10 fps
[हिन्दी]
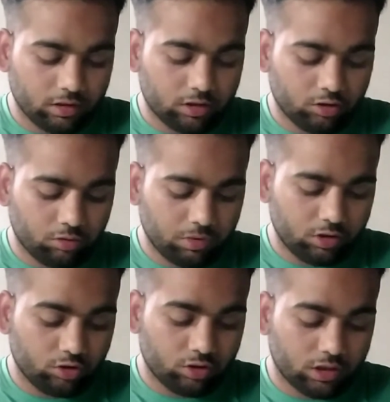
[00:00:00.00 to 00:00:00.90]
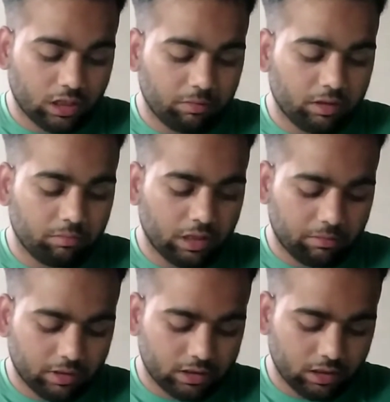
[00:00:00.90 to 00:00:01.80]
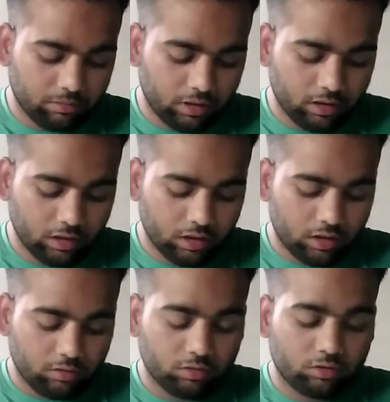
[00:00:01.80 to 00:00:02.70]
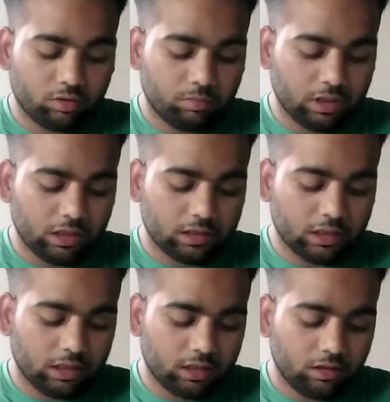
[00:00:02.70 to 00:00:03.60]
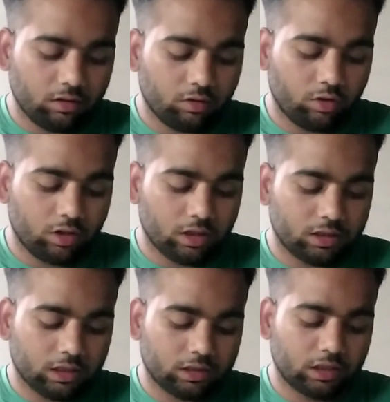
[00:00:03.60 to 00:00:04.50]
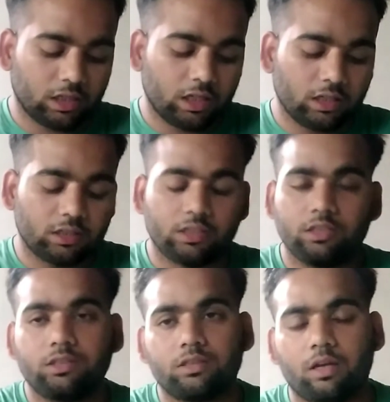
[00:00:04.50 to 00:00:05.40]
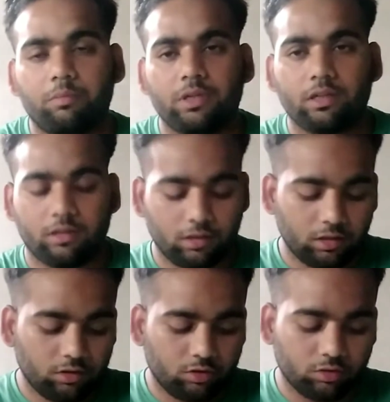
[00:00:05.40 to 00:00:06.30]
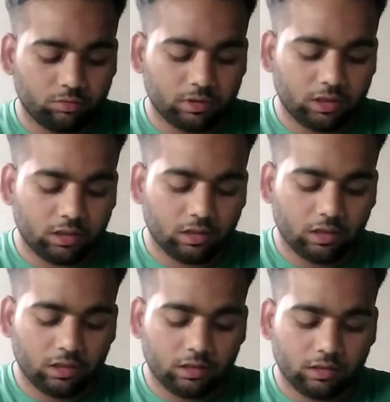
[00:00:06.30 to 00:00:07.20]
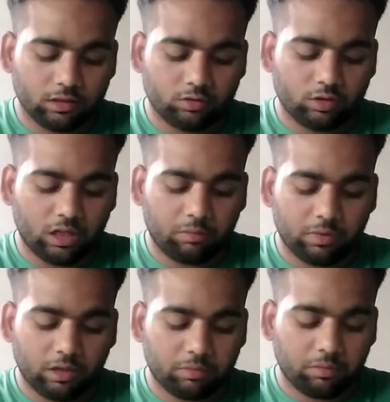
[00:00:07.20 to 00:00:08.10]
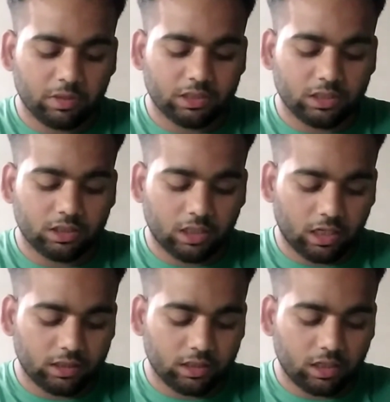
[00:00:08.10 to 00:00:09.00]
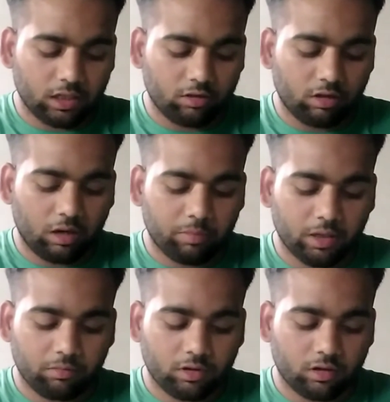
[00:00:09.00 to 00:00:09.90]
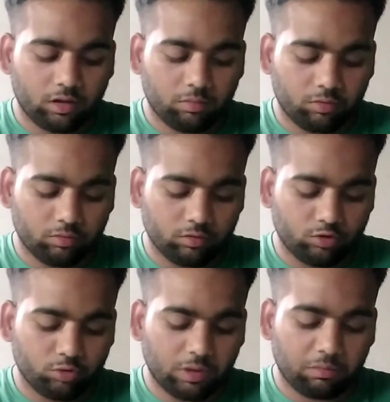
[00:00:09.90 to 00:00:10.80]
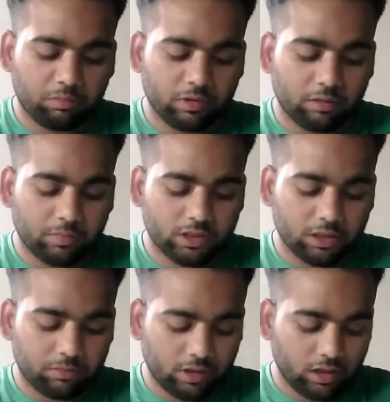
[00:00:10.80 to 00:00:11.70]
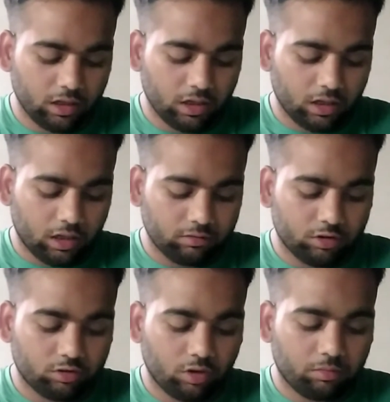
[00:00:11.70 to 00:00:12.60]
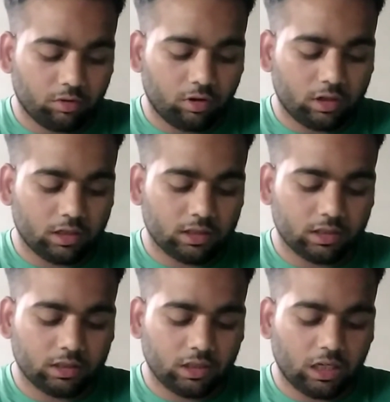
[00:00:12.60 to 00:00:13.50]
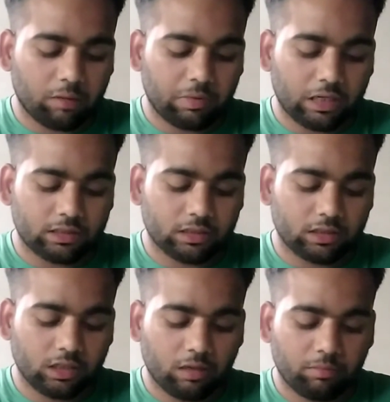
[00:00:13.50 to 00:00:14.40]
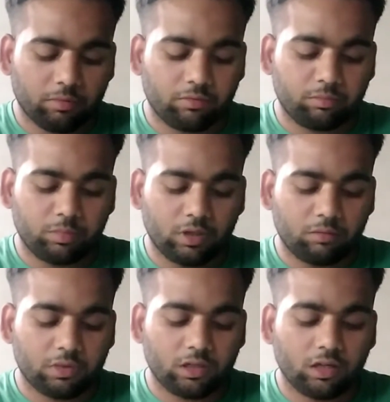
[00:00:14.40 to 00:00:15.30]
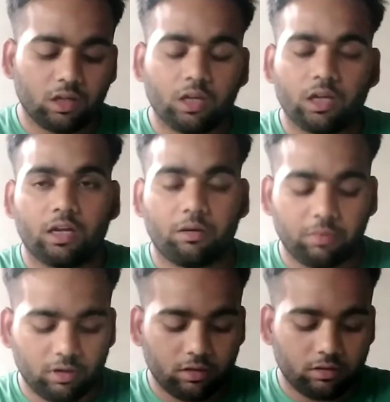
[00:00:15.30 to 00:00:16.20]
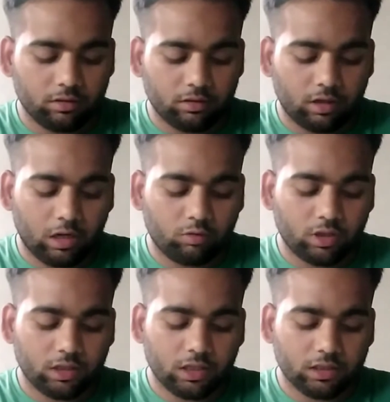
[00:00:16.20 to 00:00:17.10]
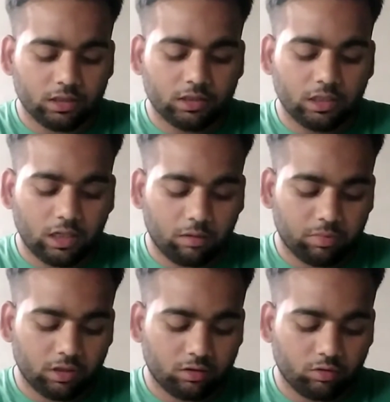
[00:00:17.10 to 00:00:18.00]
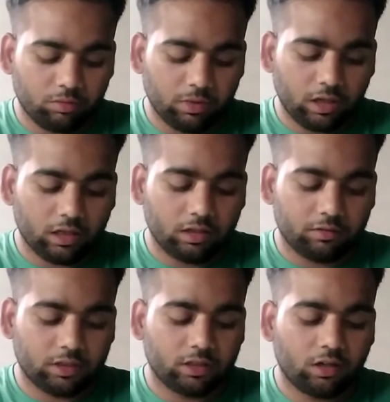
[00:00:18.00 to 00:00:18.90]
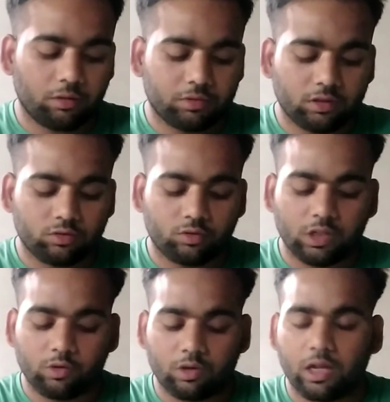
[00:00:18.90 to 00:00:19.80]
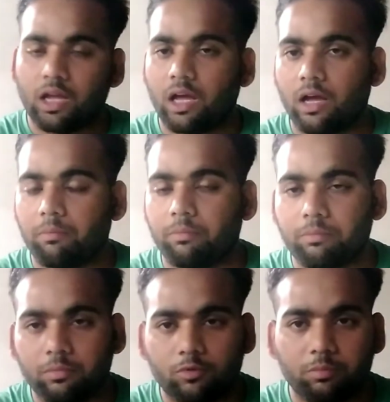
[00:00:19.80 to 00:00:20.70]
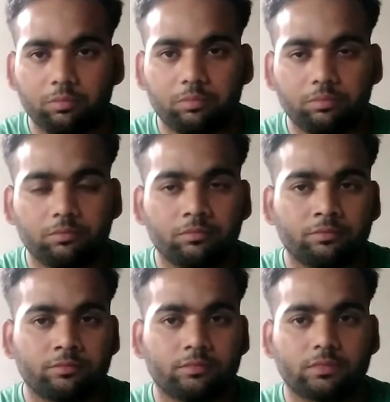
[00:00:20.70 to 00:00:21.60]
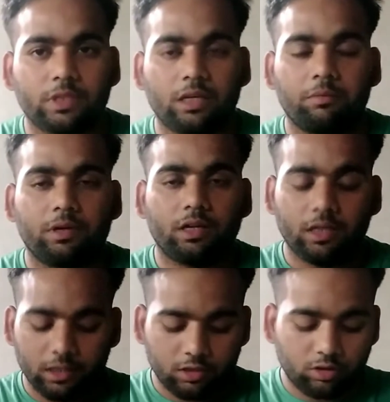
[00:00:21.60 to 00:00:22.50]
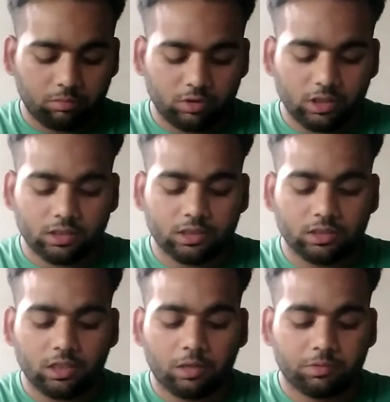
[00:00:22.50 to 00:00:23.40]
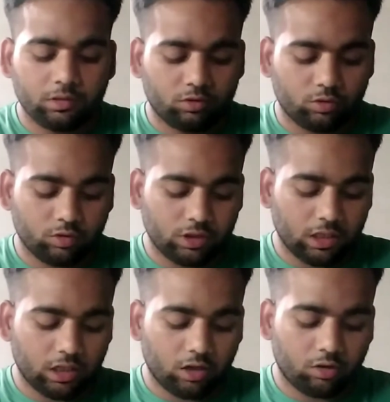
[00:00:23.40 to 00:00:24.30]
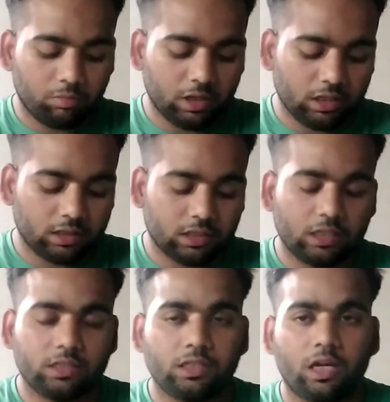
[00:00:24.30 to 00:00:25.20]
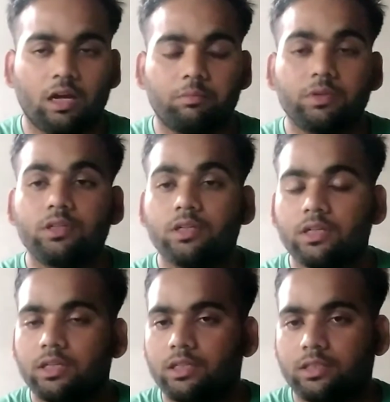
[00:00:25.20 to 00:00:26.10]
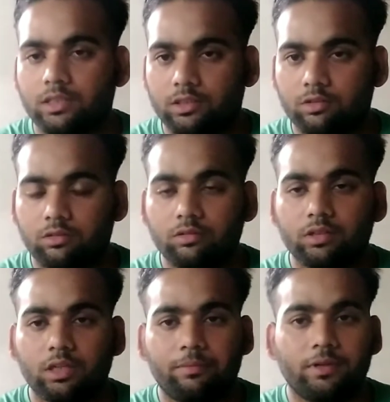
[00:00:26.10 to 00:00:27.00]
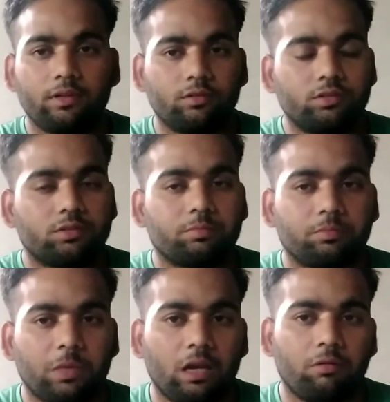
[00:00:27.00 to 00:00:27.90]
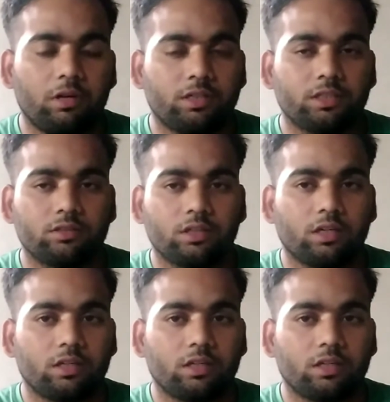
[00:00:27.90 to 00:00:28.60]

किसी को भी जिसका भी नंबर आपका सेव है उसको बड़ी आसानी से कॉल कर सकते हैं इस एप्लीकेशन के थ्रू भी ठीक है तो यहाँ पर आपका मैसेज दिखाई देगा और यहाँ पर आपका कॉल जो भी आपने नंबर सेव किया है और जिसको आप कॉल करना चाहते हैं यहाँ पर आ सकते हैं यहाँ पर फिलहाल मैंने इनेबल अलाउ नहीं किया था इसलिए यहाँ पर ये कोई भी रिसेंटली ऑप्शन शो नहीं हो रहा है आपको इनेबल कर लेंगे तो आपको ये रिसेंटली ऑप्शन शो हो जाएगा और बड़ी ही आसानी से आप इसके थ्रू या फिर उस पहले वाले ट्रिक